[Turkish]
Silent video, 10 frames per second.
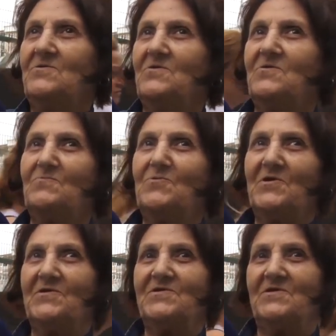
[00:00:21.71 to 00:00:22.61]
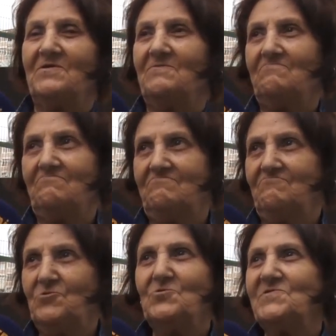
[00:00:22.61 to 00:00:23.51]
Çünkü burası
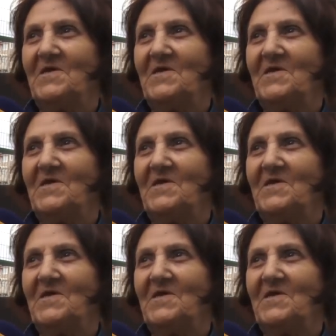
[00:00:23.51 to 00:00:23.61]
bütün